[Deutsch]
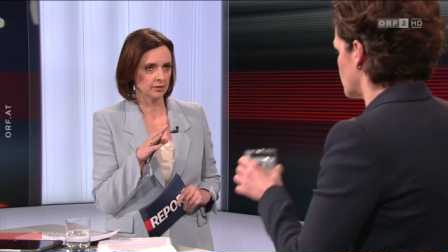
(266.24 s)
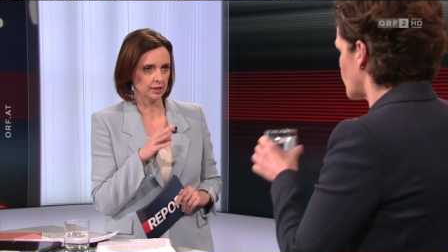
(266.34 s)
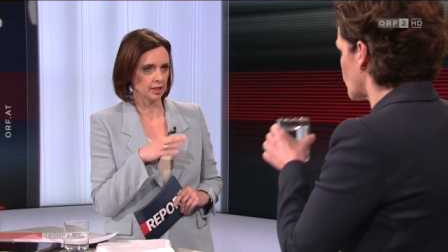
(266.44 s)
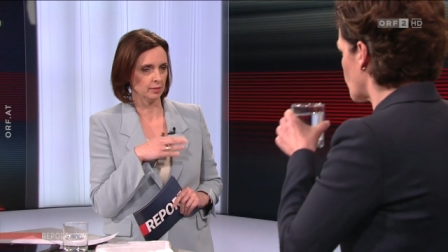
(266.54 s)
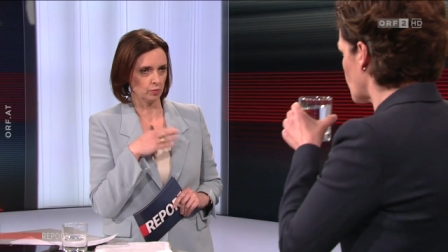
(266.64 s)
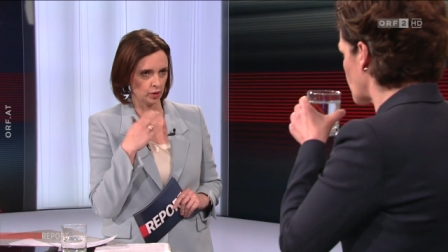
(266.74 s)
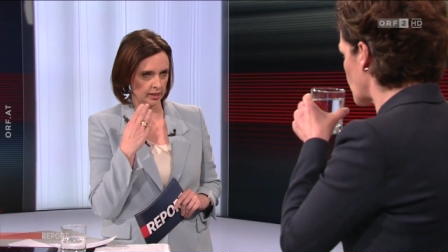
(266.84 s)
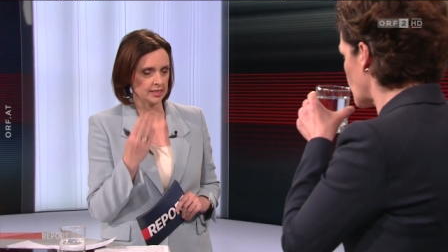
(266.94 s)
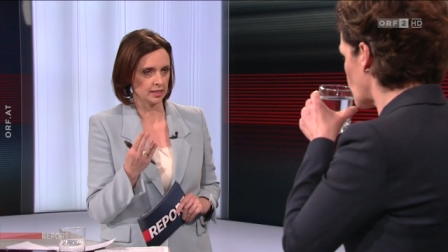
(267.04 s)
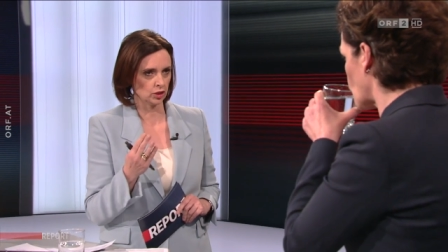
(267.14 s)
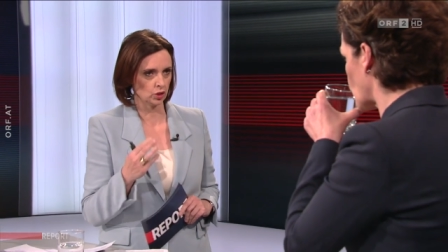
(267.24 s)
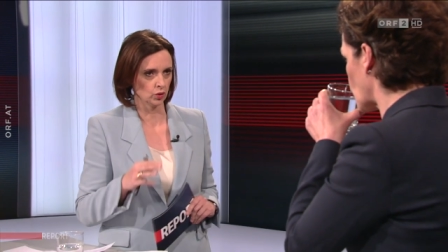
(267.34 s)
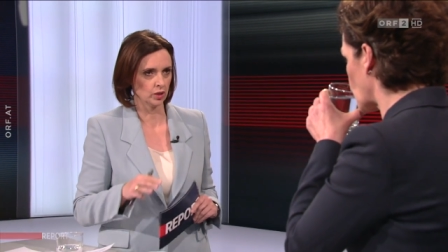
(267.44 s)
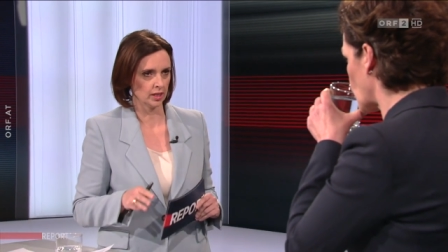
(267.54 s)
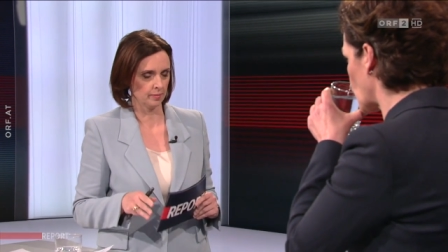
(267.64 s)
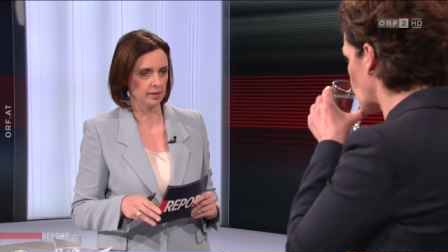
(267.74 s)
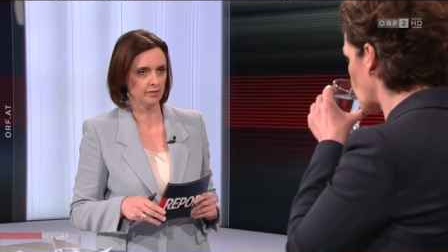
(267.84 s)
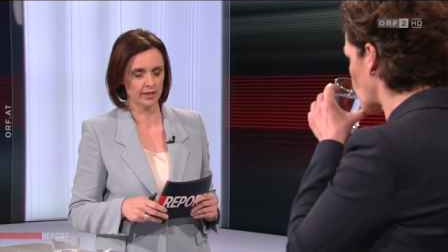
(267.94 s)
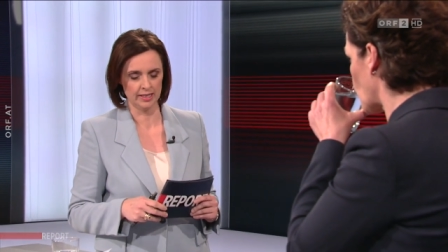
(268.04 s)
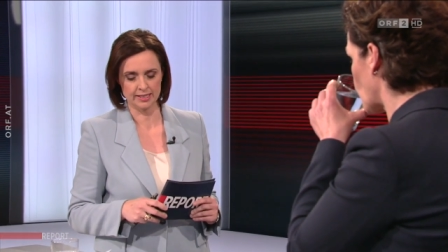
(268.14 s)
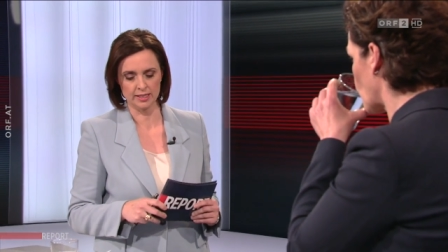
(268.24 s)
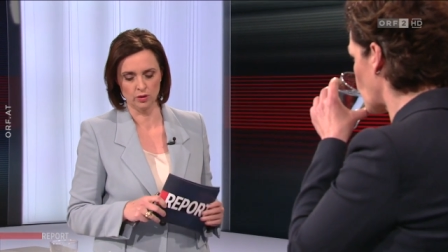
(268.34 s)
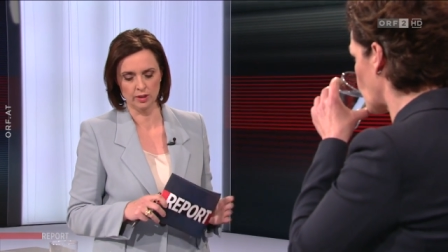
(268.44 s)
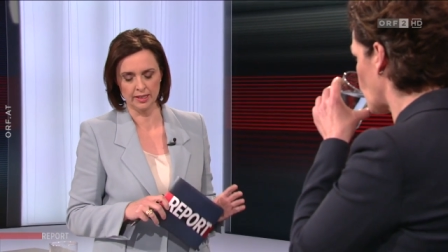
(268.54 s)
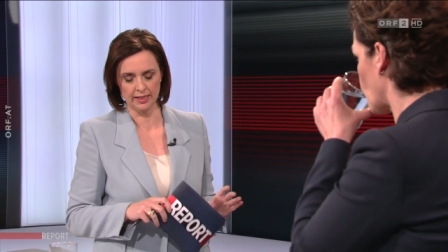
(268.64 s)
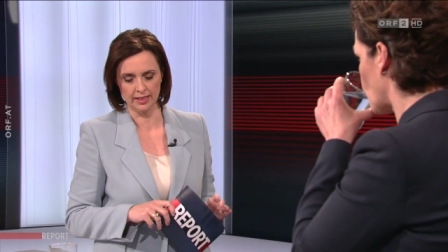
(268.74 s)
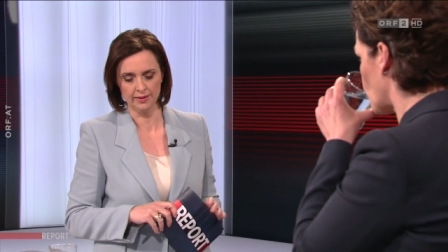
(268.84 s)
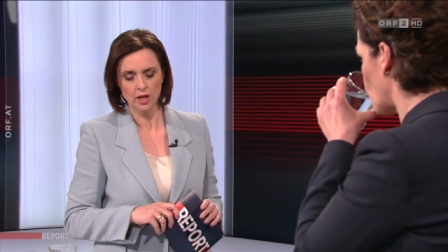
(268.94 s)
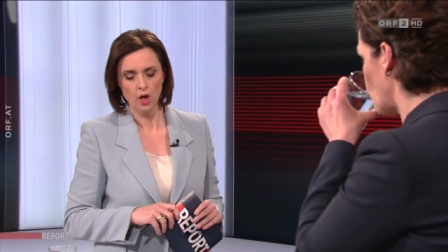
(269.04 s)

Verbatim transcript: wird eine Protestaktion dort abliefern, hat sie auch getan.